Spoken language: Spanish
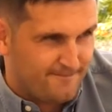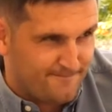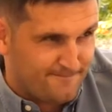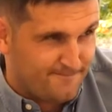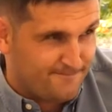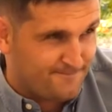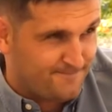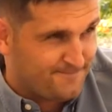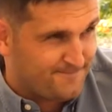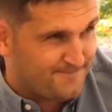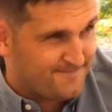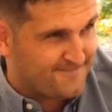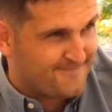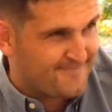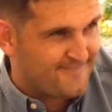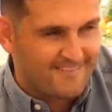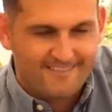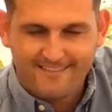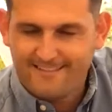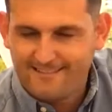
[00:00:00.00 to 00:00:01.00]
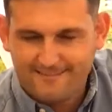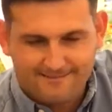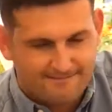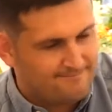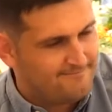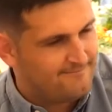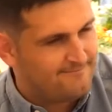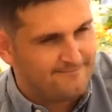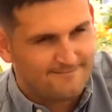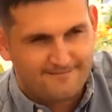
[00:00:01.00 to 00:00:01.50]
La filosofía del
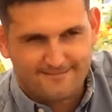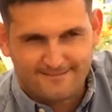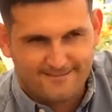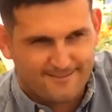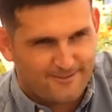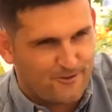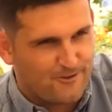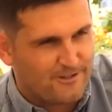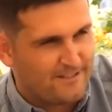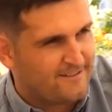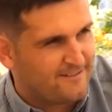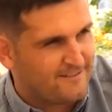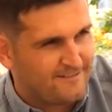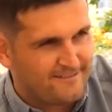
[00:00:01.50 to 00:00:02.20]
gamonal, ¿no? Correcto